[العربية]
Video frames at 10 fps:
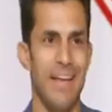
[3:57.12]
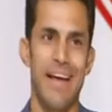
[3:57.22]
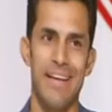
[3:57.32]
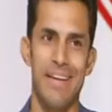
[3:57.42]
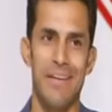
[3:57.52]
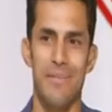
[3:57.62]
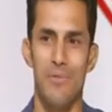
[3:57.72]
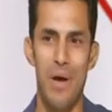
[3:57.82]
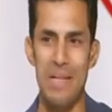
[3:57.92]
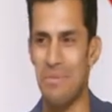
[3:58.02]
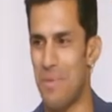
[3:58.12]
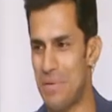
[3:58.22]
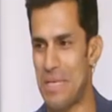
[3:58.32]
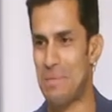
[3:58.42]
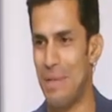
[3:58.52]
يعني وقت طبعا. ما
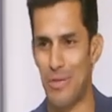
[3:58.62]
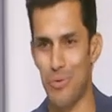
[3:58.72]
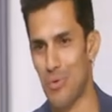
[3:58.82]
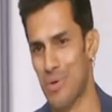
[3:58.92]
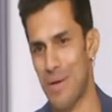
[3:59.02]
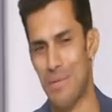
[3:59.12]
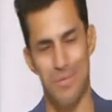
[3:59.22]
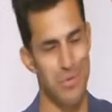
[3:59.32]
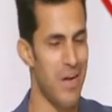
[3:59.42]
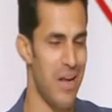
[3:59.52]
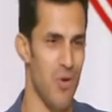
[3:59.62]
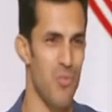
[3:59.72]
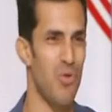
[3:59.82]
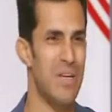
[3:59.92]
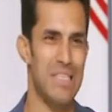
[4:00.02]
بيسمح دخول الجماهير بصراحه
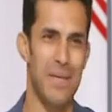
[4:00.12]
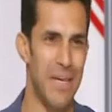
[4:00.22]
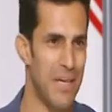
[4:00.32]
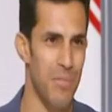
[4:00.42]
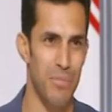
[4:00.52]
جمهور الزمالك ما